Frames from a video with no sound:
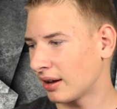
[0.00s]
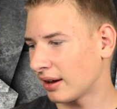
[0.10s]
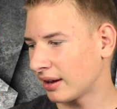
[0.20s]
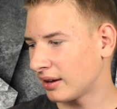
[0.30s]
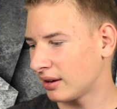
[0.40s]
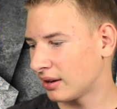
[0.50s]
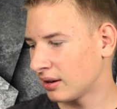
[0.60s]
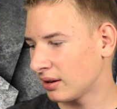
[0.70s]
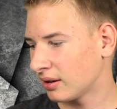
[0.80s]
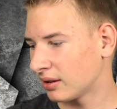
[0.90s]

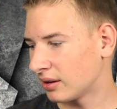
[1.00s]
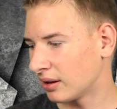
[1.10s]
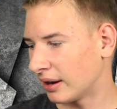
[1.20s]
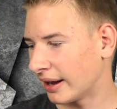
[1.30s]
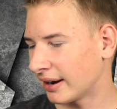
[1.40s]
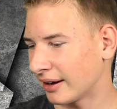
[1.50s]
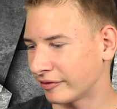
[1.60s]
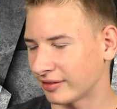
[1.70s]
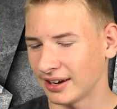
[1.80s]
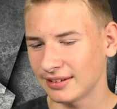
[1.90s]
Einen
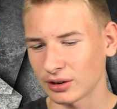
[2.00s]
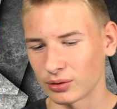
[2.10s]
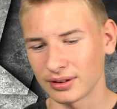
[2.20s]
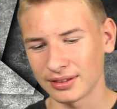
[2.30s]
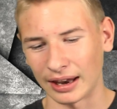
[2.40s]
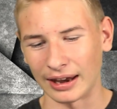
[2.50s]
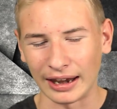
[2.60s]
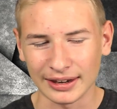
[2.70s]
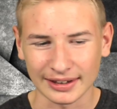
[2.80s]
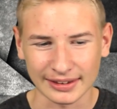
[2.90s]
lernhaften Hintergrund,
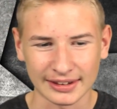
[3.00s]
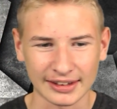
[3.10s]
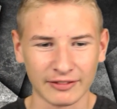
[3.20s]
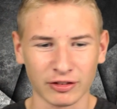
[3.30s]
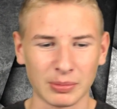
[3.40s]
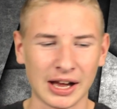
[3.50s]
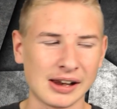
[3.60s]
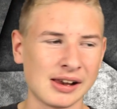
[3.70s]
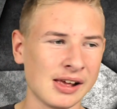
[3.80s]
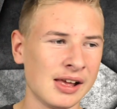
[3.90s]
nenne ich das jetzt einfach mal.